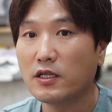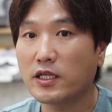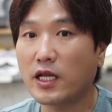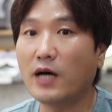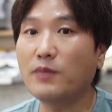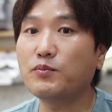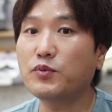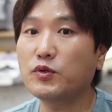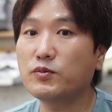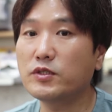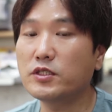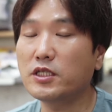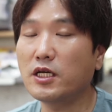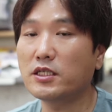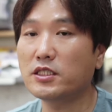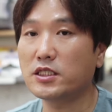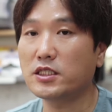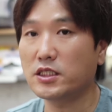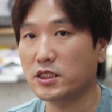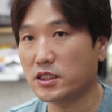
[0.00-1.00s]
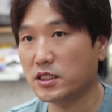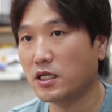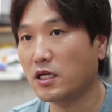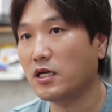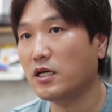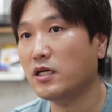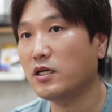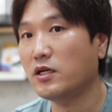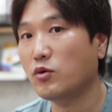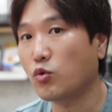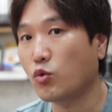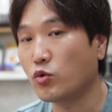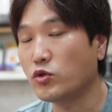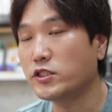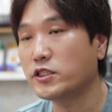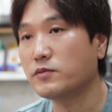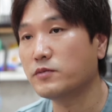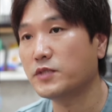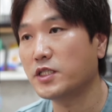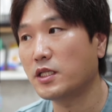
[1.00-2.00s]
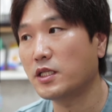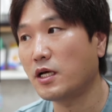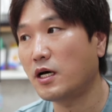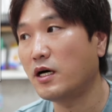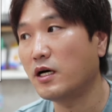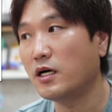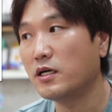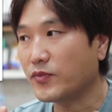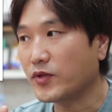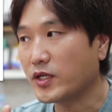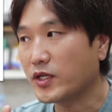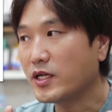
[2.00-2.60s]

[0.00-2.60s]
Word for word: 단품을 사시는 게 옳습니다.